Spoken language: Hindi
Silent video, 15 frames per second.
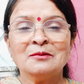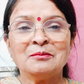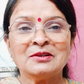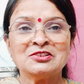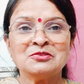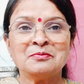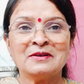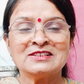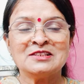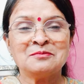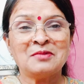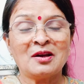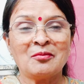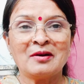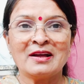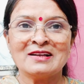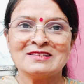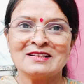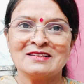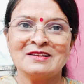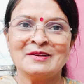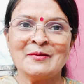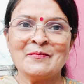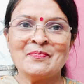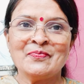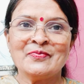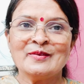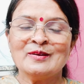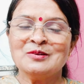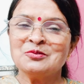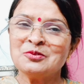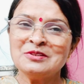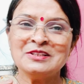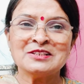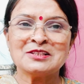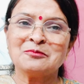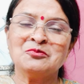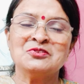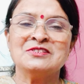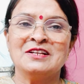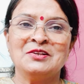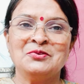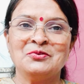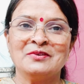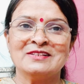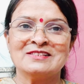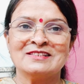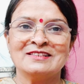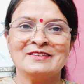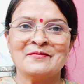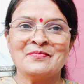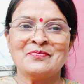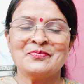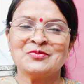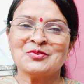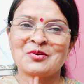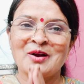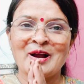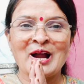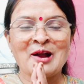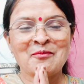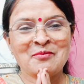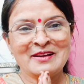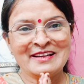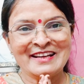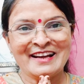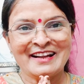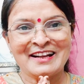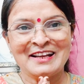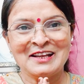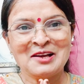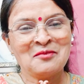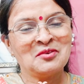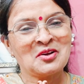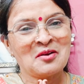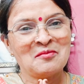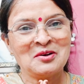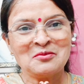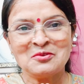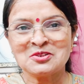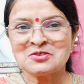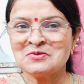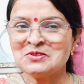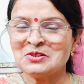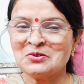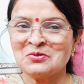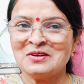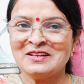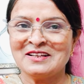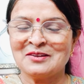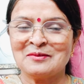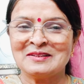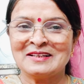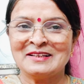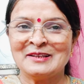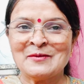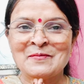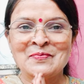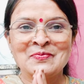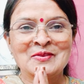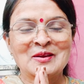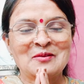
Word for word: पशु पक्षी भड़बड़ा जाते हैं तो ये सब कुछ नहीं होना चाहिए तो आपकी क्या राय है हमें कमेंट बॉक्स में ज़रूर लिखकर बताइए